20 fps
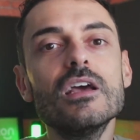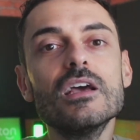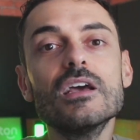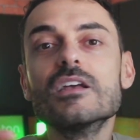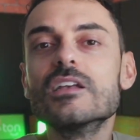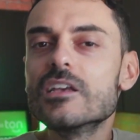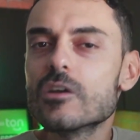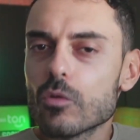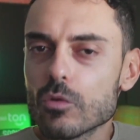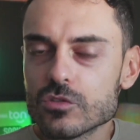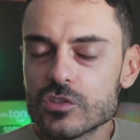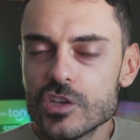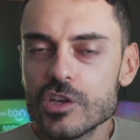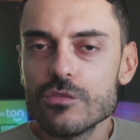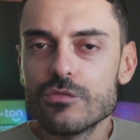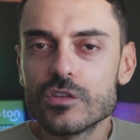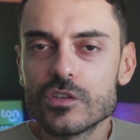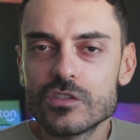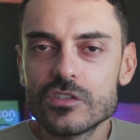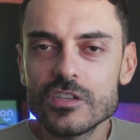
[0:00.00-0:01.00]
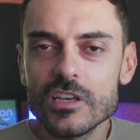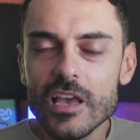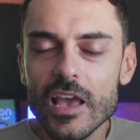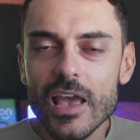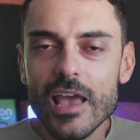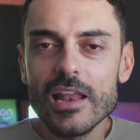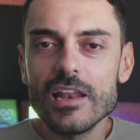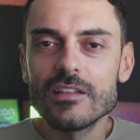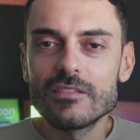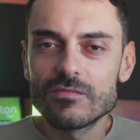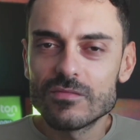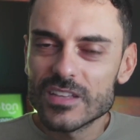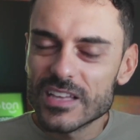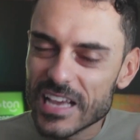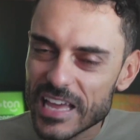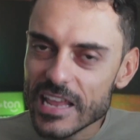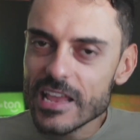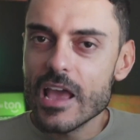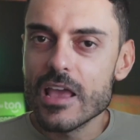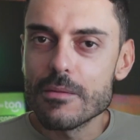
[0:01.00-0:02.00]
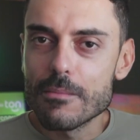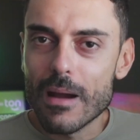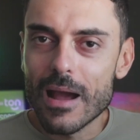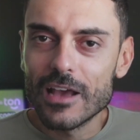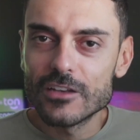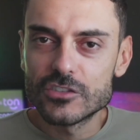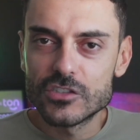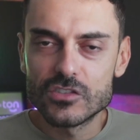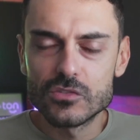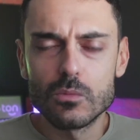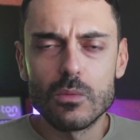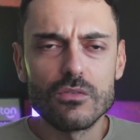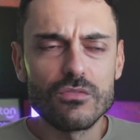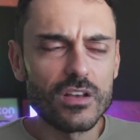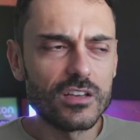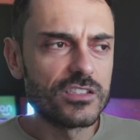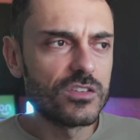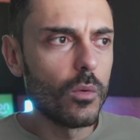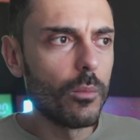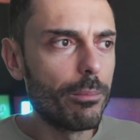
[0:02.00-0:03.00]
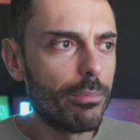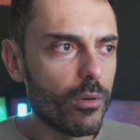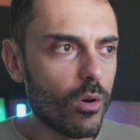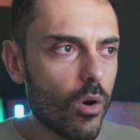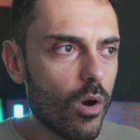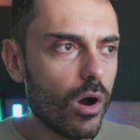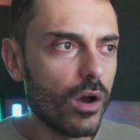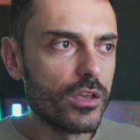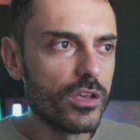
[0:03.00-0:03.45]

Inclusive, se ele cria imagens numa versão Pro,